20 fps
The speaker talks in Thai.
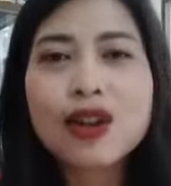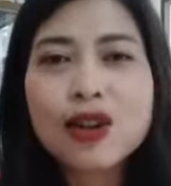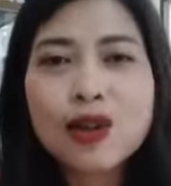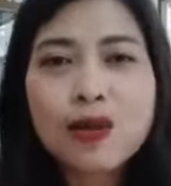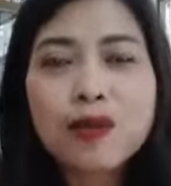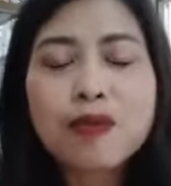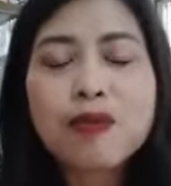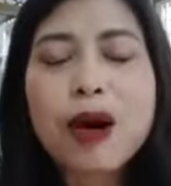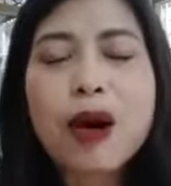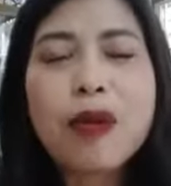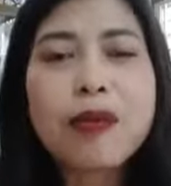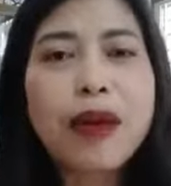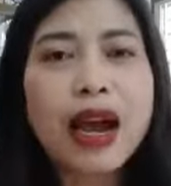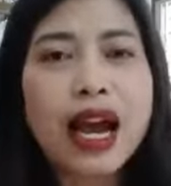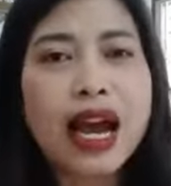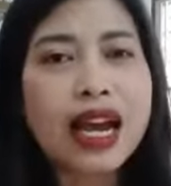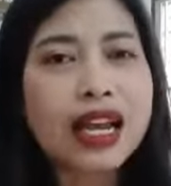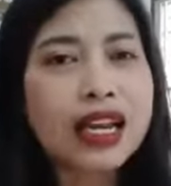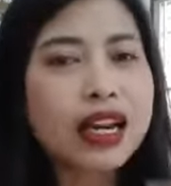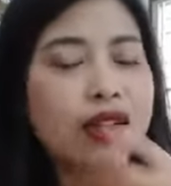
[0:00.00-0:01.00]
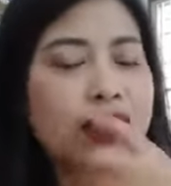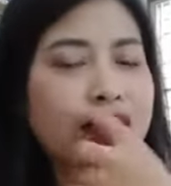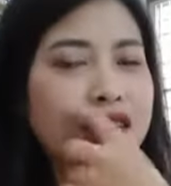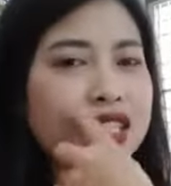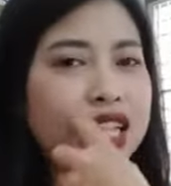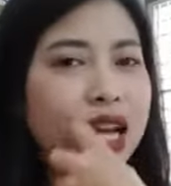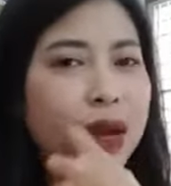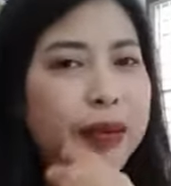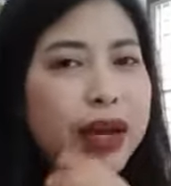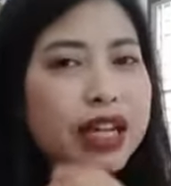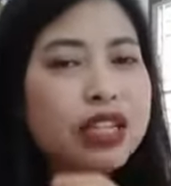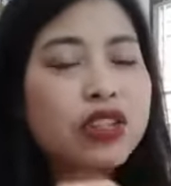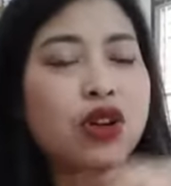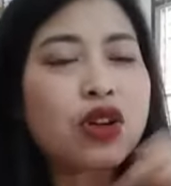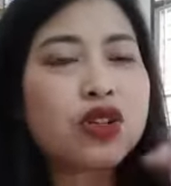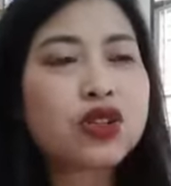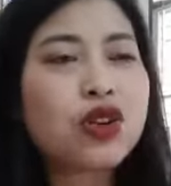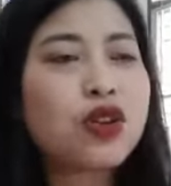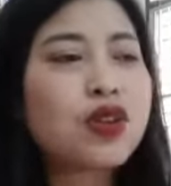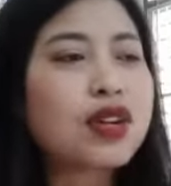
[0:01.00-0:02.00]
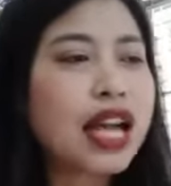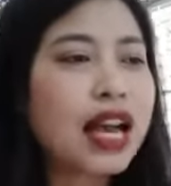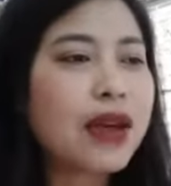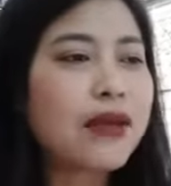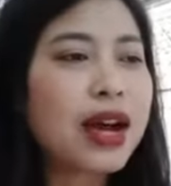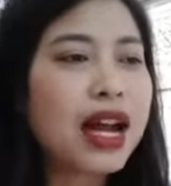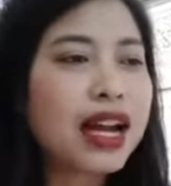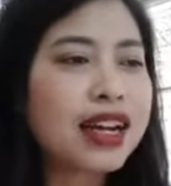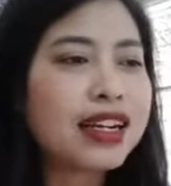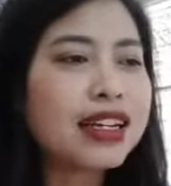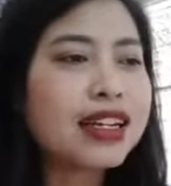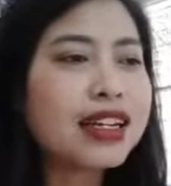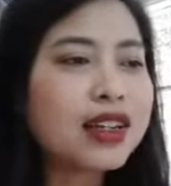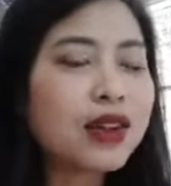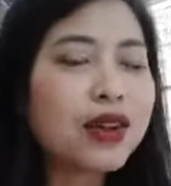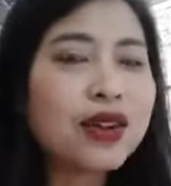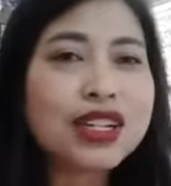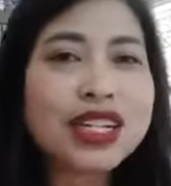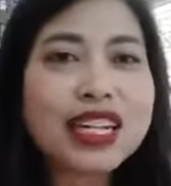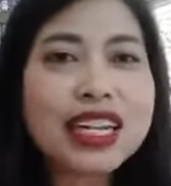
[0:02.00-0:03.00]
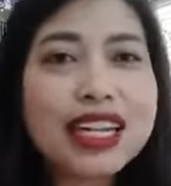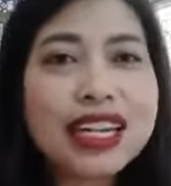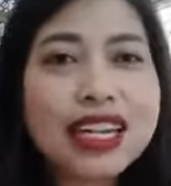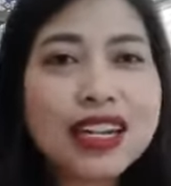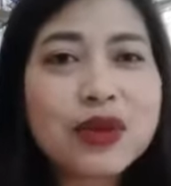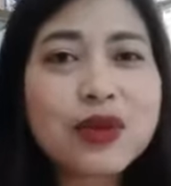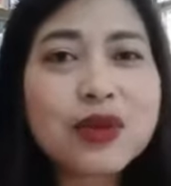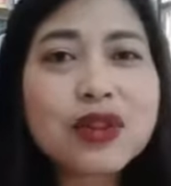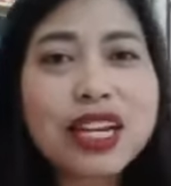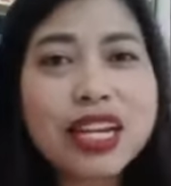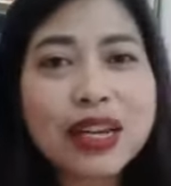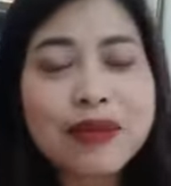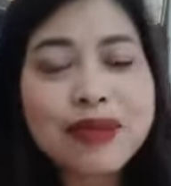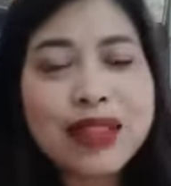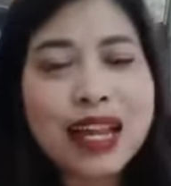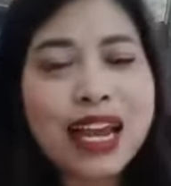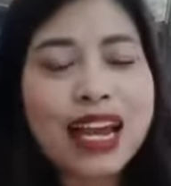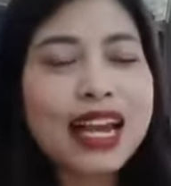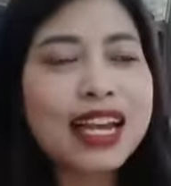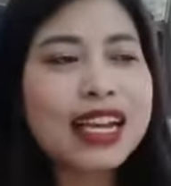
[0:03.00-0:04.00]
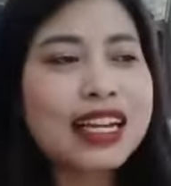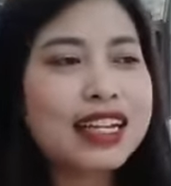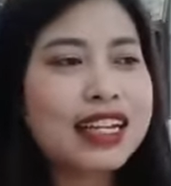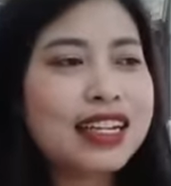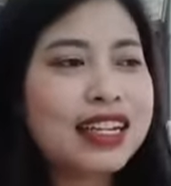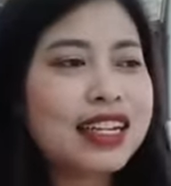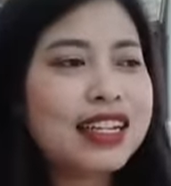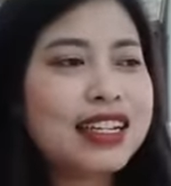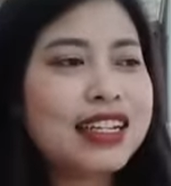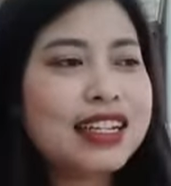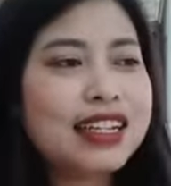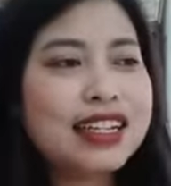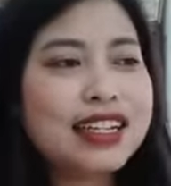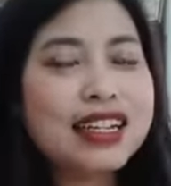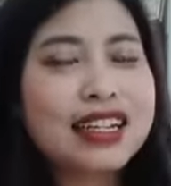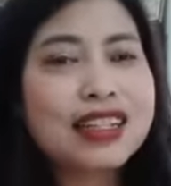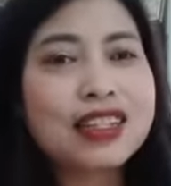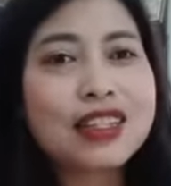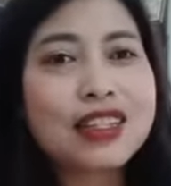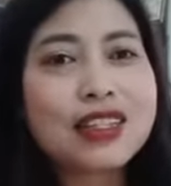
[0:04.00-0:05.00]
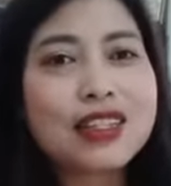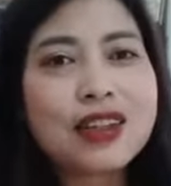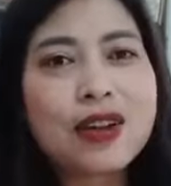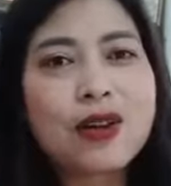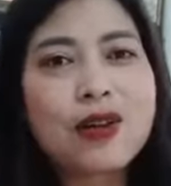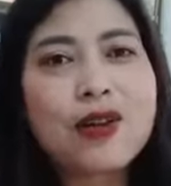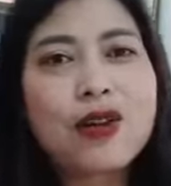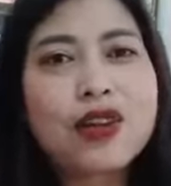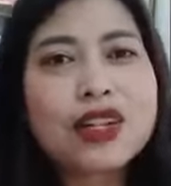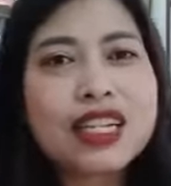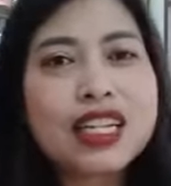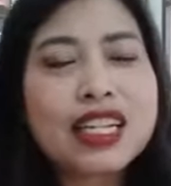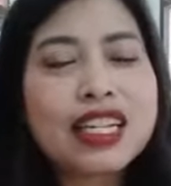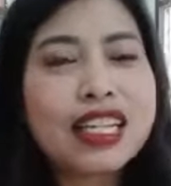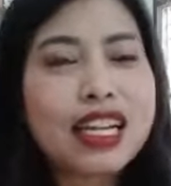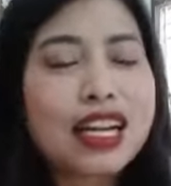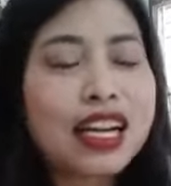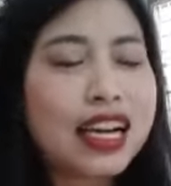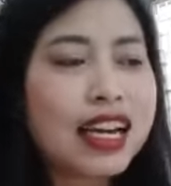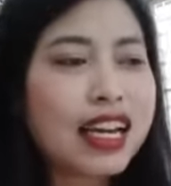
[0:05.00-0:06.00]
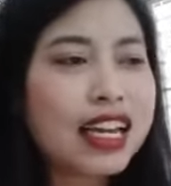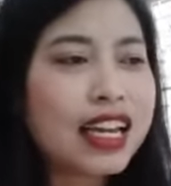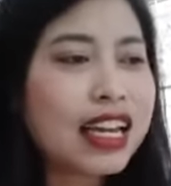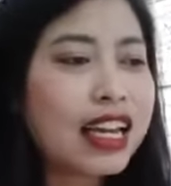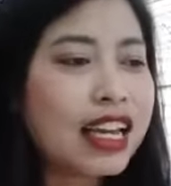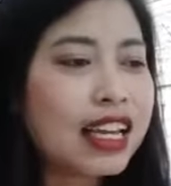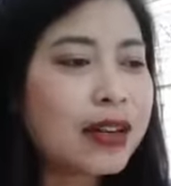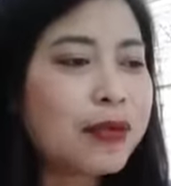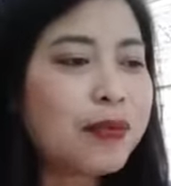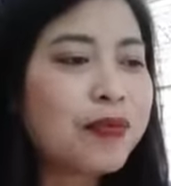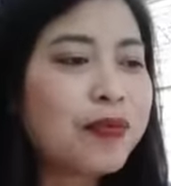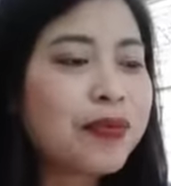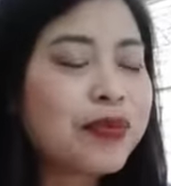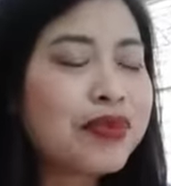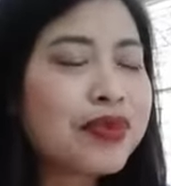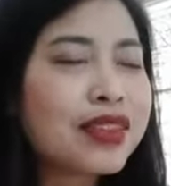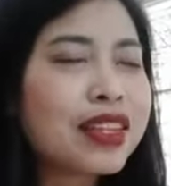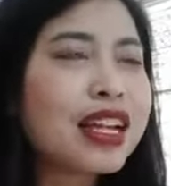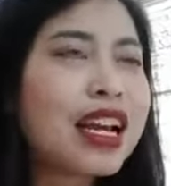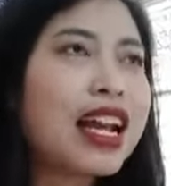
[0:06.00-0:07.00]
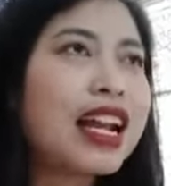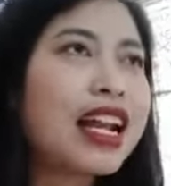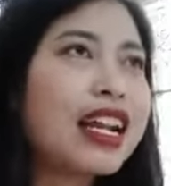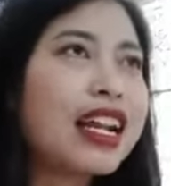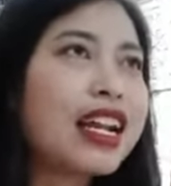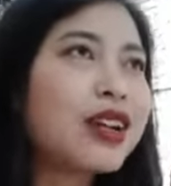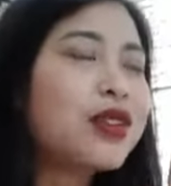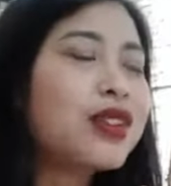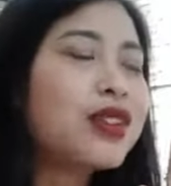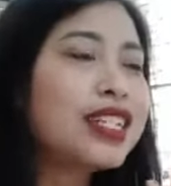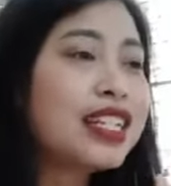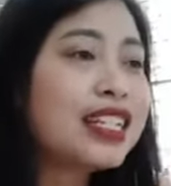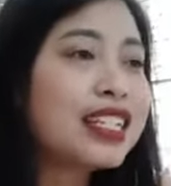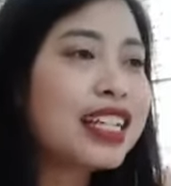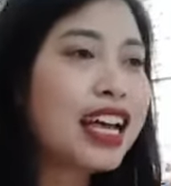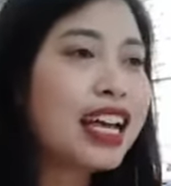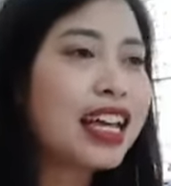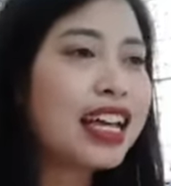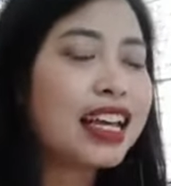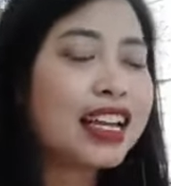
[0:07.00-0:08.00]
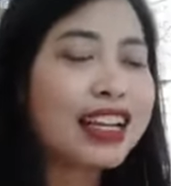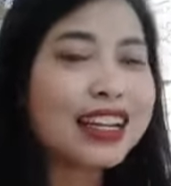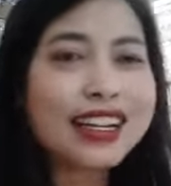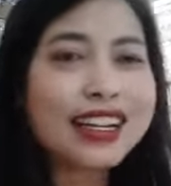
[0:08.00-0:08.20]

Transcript: ลุ่มเป้าหมาย เราก็สามารถเจาะจงได้ว่าเออคนที่ดูคลิปนะ คนที่จะเห็นอะไรนะคนที่จะเห็น